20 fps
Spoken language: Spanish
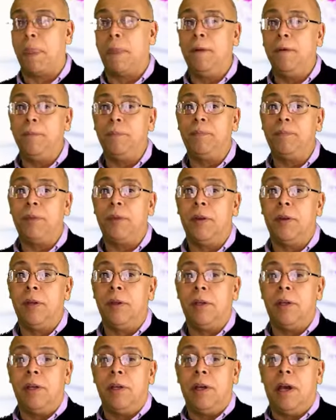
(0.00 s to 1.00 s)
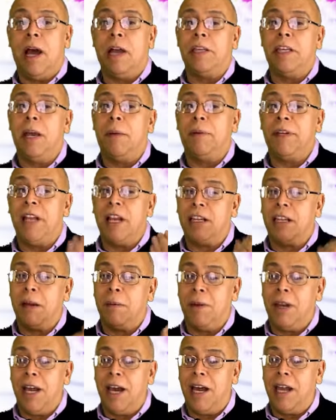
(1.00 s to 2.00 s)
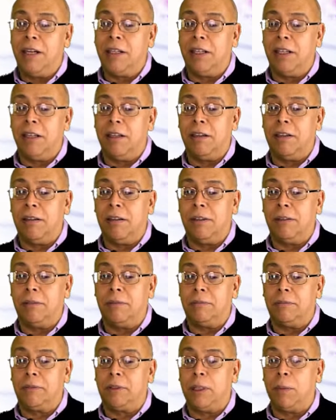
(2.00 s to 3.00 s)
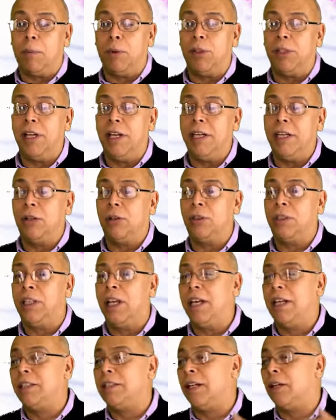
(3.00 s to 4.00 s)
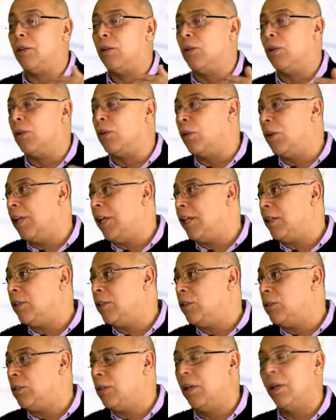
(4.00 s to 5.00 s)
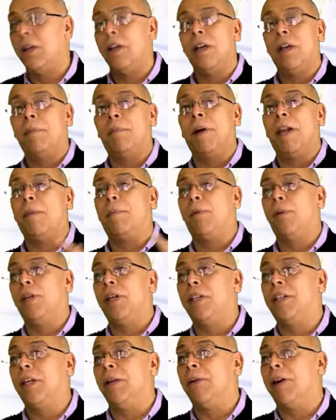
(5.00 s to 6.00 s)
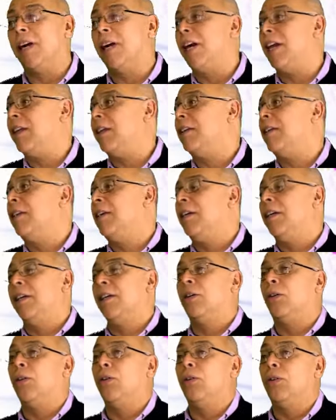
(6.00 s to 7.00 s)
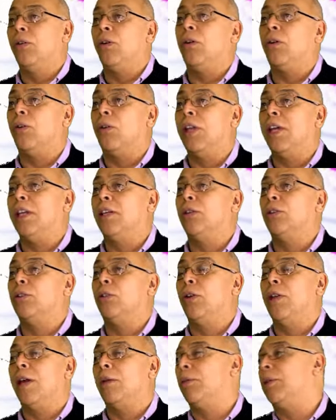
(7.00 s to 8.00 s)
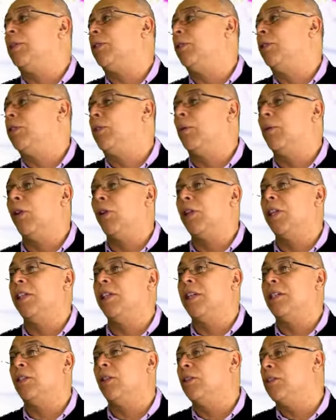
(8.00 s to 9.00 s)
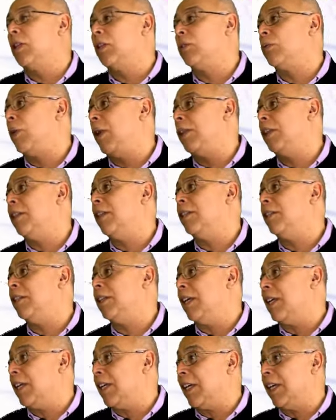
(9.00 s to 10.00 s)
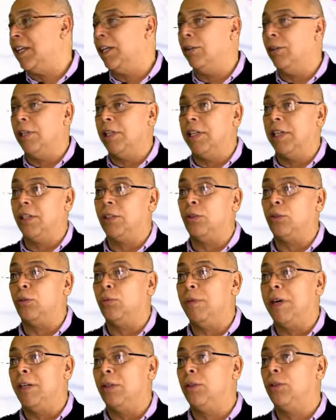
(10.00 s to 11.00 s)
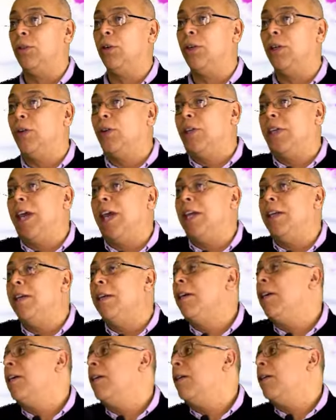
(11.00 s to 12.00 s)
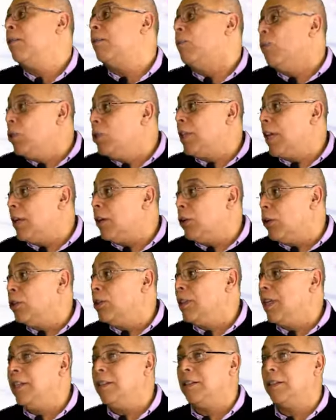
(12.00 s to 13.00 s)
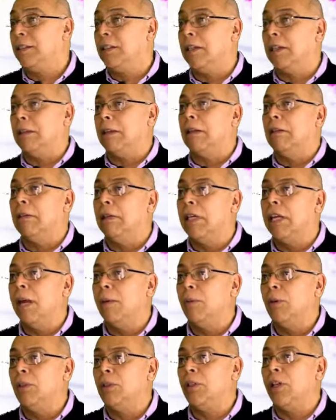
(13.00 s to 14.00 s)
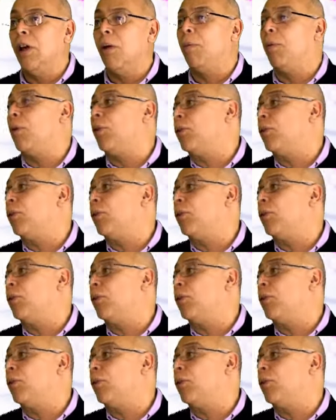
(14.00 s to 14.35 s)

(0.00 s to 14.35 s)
¿no? Ahí habría que hablar, que se podría negociar hasta con los colegios para poder trabajar con los colegios toda la cuestión sobre orientación sexual, identidad de género y derechos humanos. Yo creo que hay muchas cosas que tendríamos la